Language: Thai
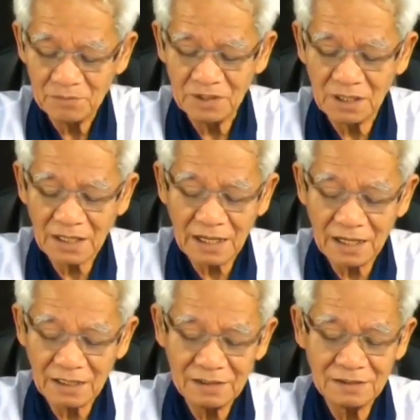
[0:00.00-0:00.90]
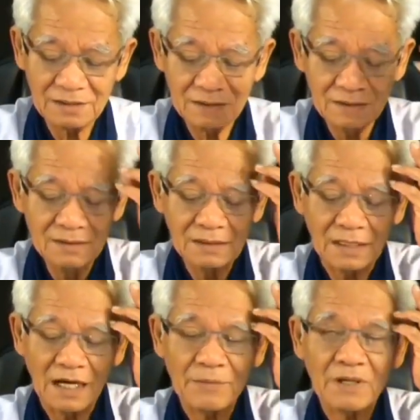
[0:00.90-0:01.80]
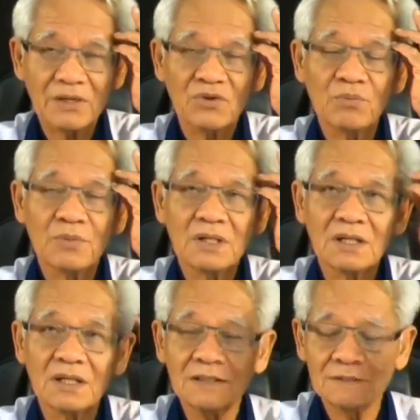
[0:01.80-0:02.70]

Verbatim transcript: เบื่อกายกายไปไหนต้องเบื่อ